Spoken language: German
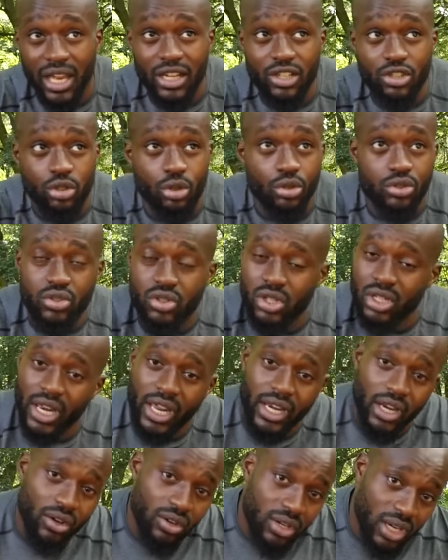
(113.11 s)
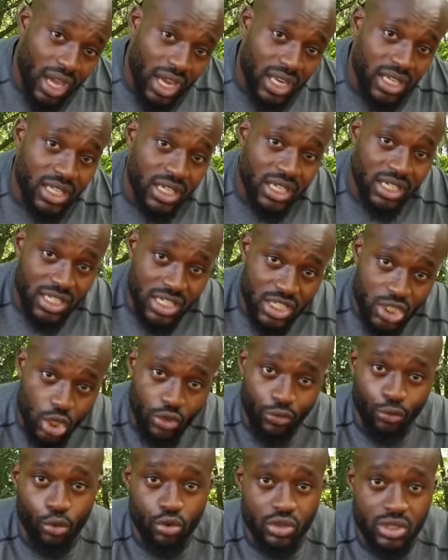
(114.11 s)
alles kurz und kleiner. Und nein, ihr
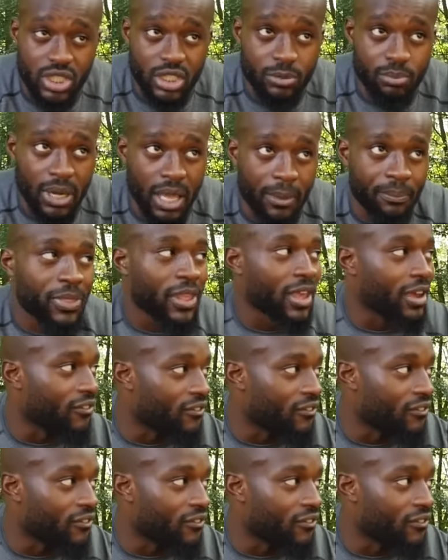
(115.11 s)
sollt fokussiert bleiben.